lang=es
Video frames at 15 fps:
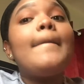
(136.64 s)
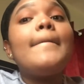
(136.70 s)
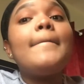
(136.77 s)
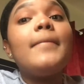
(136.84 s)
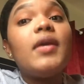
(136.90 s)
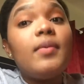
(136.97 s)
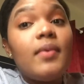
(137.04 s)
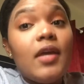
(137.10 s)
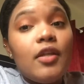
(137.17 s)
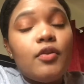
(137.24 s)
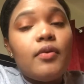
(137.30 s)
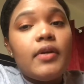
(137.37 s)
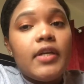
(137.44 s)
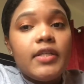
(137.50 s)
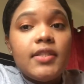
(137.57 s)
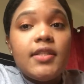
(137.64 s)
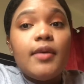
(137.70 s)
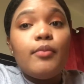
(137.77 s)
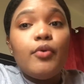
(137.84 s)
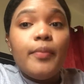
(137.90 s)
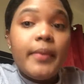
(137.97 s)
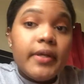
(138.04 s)
viviendo en este
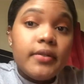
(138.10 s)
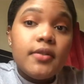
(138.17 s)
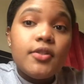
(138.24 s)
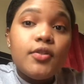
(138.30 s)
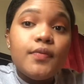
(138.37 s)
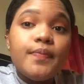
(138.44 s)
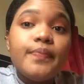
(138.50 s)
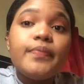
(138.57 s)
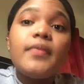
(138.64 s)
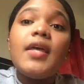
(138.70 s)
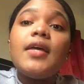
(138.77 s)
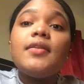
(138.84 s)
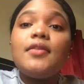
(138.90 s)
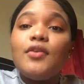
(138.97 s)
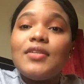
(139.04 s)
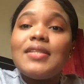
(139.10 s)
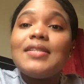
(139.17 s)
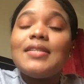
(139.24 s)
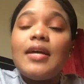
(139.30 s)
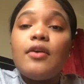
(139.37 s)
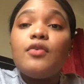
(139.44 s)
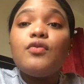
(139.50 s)
momento, Dios
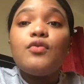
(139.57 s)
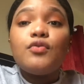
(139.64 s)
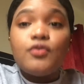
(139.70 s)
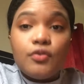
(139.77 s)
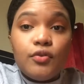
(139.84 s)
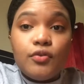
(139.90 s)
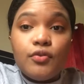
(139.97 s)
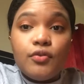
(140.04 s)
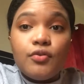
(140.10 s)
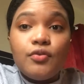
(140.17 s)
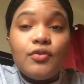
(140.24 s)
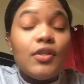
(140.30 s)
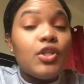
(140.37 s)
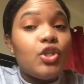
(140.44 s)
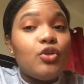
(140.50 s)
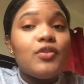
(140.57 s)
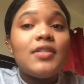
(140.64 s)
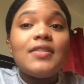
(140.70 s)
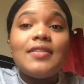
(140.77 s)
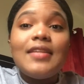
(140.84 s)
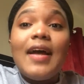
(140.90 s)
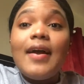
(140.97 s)
está con nosotros, Dios
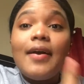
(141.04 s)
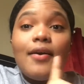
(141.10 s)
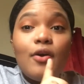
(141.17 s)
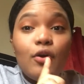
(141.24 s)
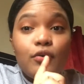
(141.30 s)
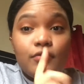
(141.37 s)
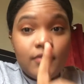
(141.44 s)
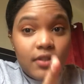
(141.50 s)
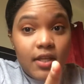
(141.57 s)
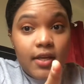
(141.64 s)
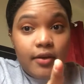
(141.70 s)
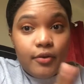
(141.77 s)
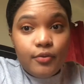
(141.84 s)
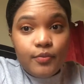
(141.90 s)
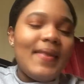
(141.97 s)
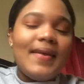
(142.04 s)
está contigo.